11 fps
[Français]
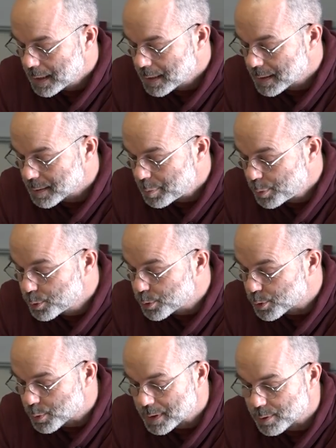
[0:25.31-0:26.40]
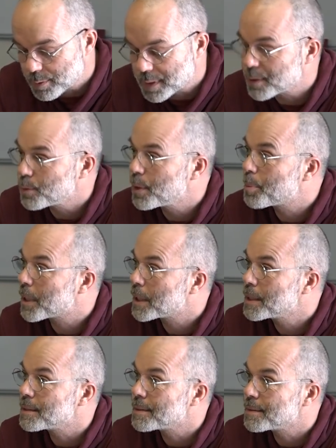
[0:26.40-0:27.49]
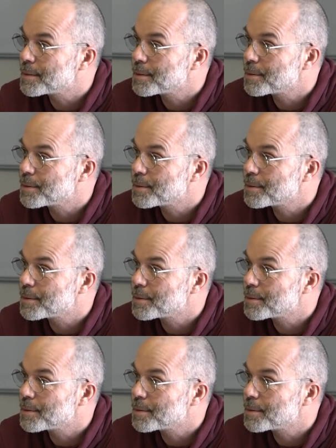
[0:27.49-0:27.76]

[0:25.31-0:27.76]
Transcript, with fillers: euh, plus de 70 ans après euh,